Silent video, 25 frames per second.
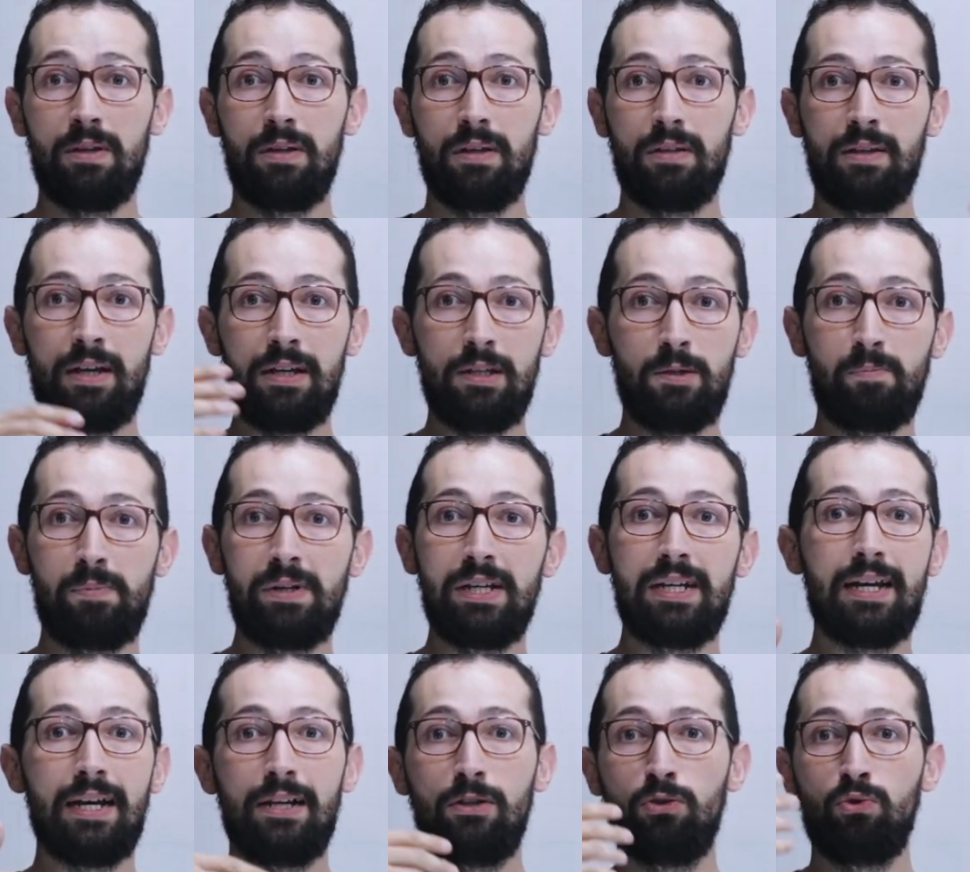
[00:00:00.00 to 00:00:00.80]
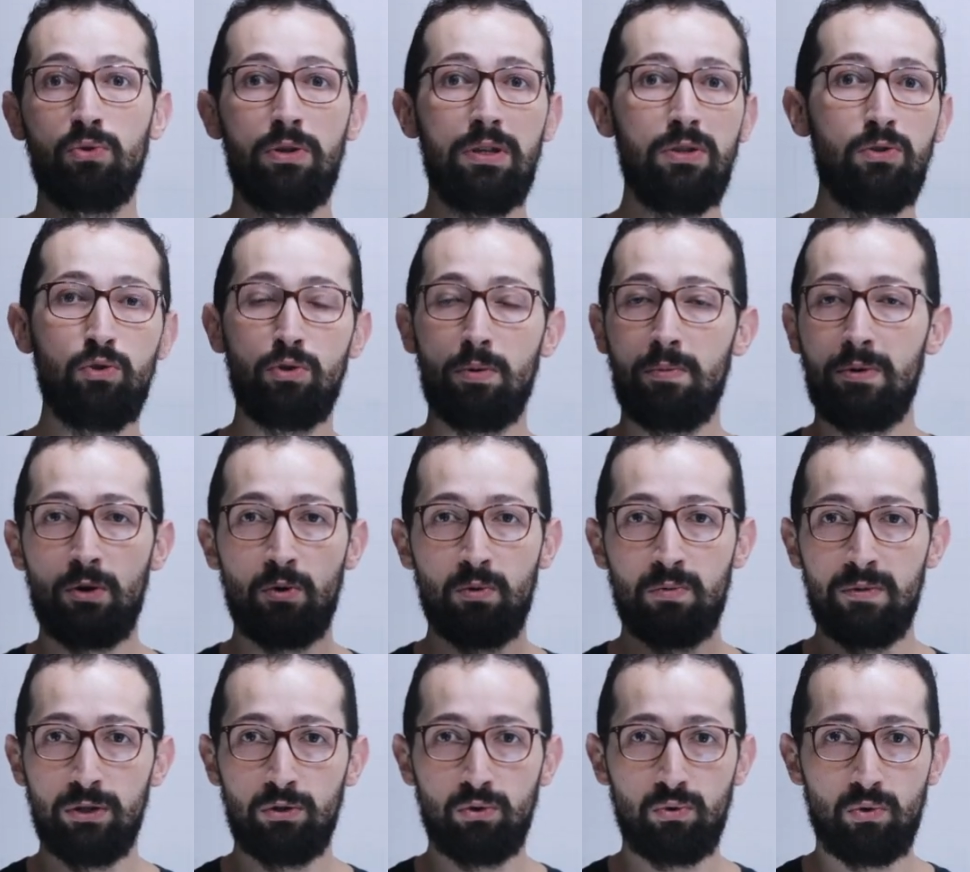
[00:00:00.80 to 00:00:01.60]
dar, explicações sobre
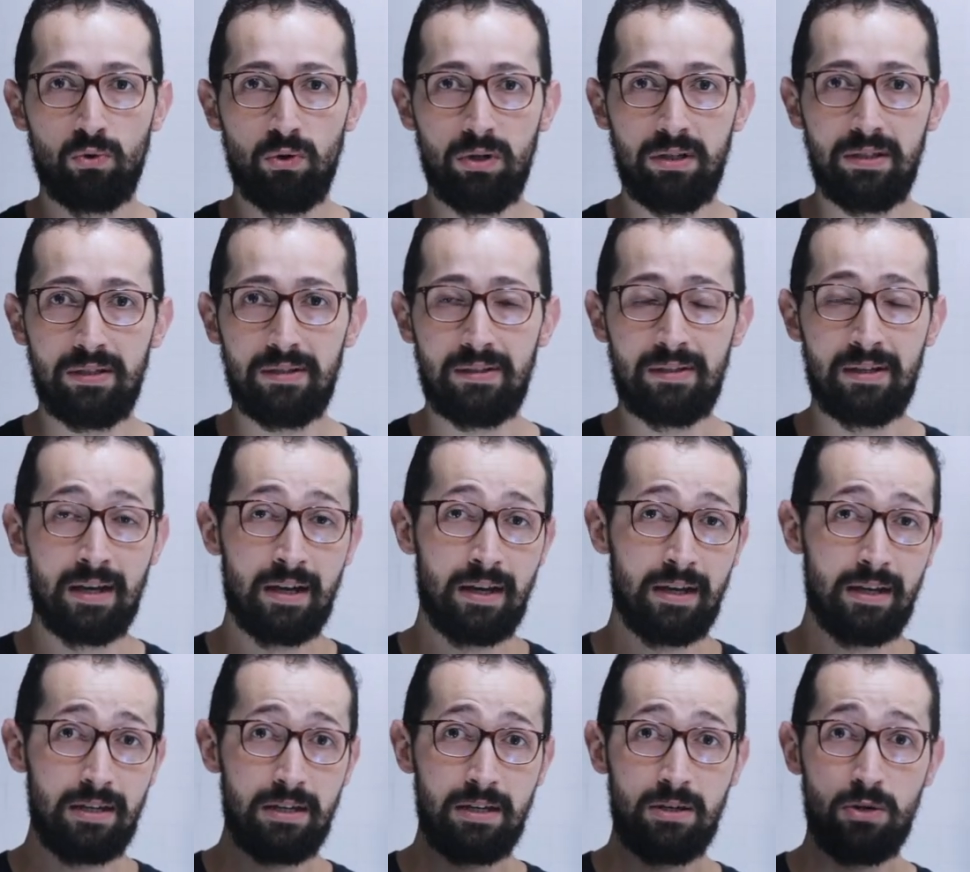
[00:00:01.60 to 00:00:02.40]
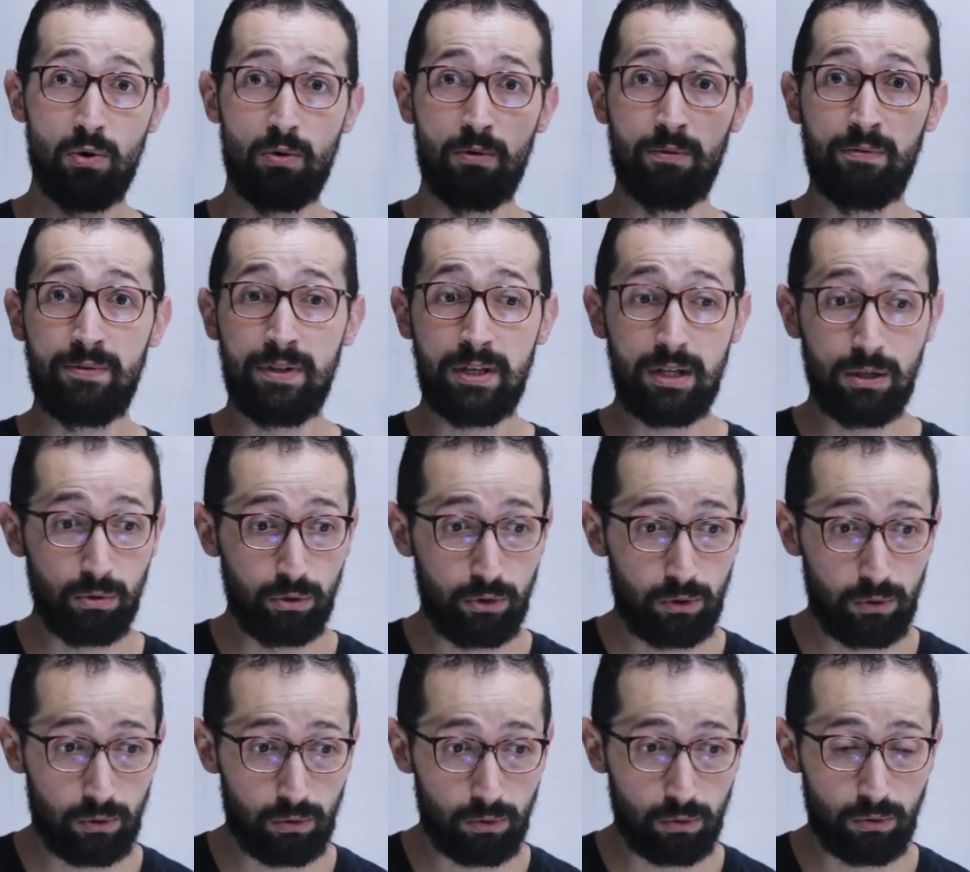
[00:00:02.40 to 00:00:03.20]
algumas coisas e ouvir
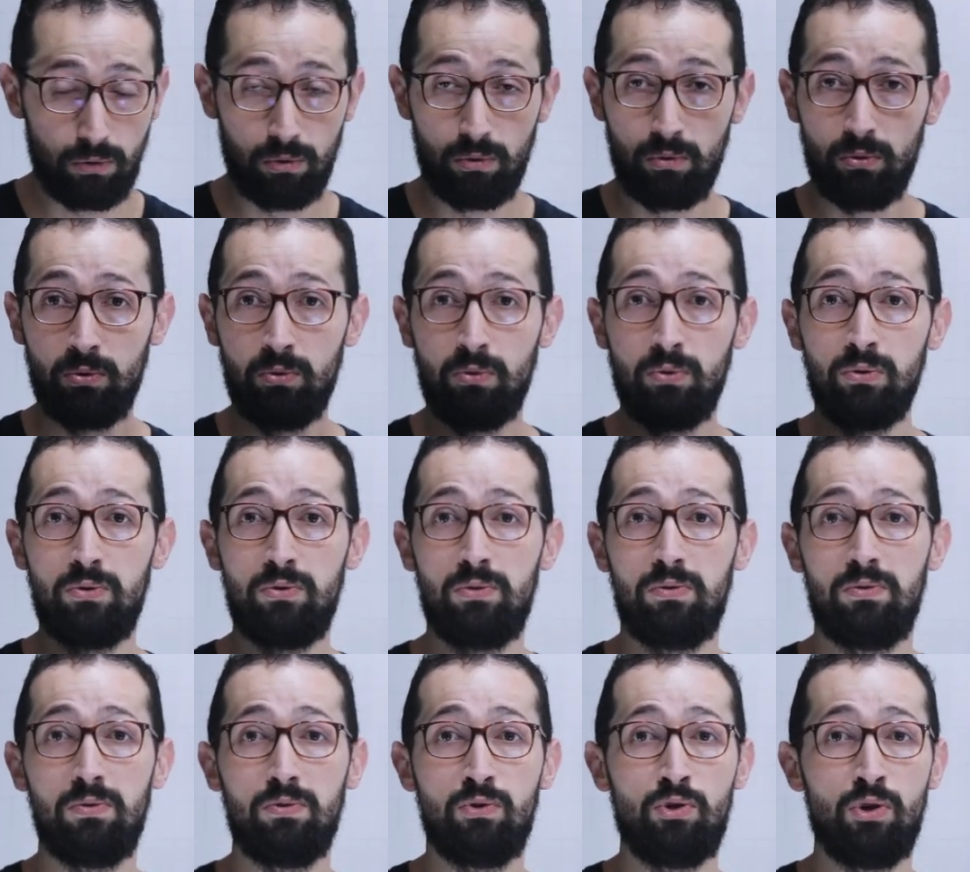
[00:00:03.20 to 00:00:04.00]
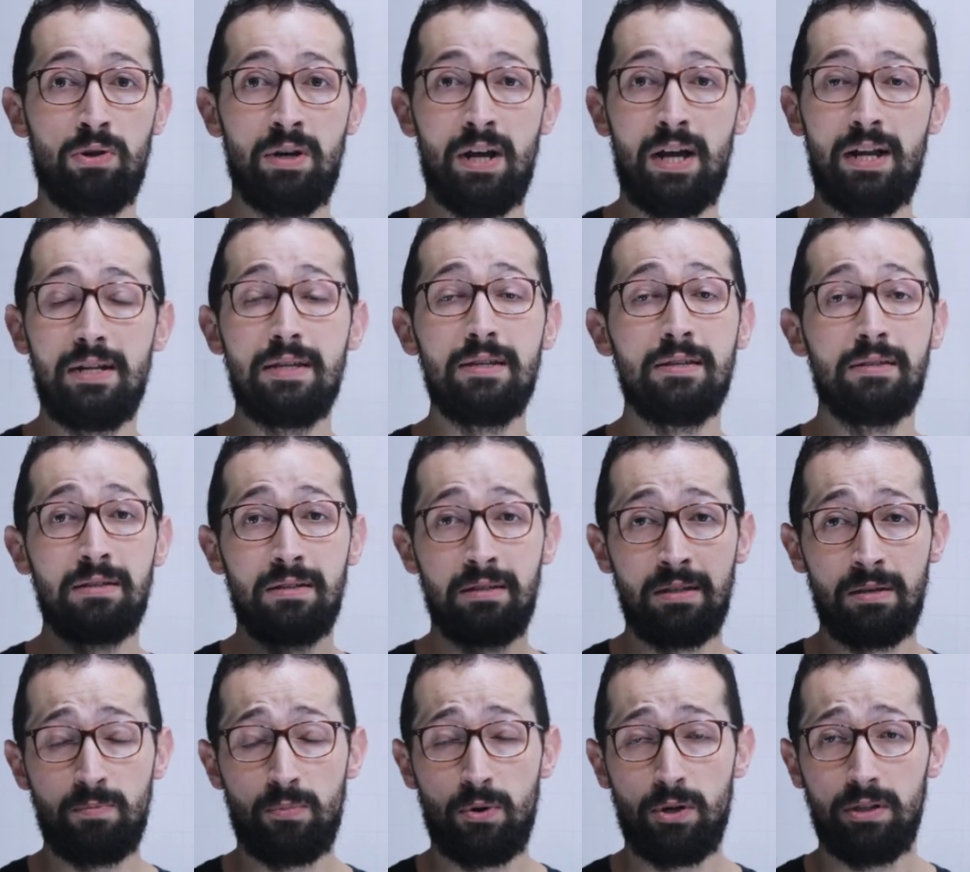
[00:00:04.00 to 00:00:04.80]
os, os, os
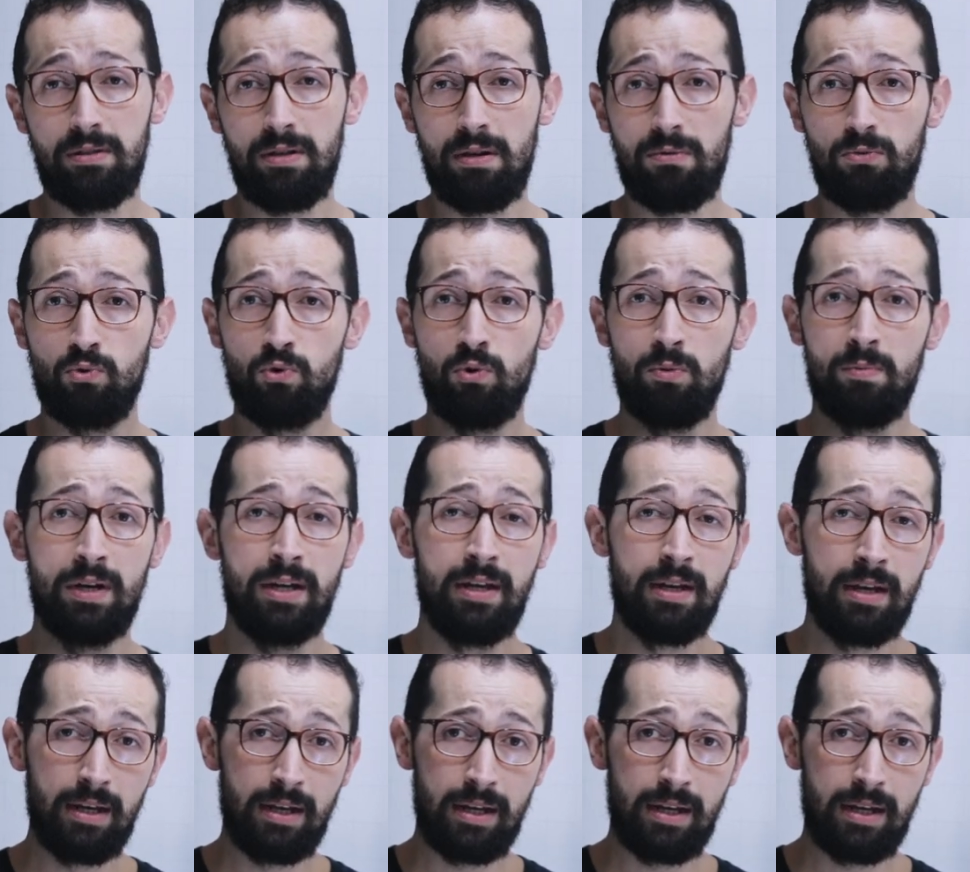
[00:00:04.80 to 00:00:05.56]
jornalistas, em hipótese alguma.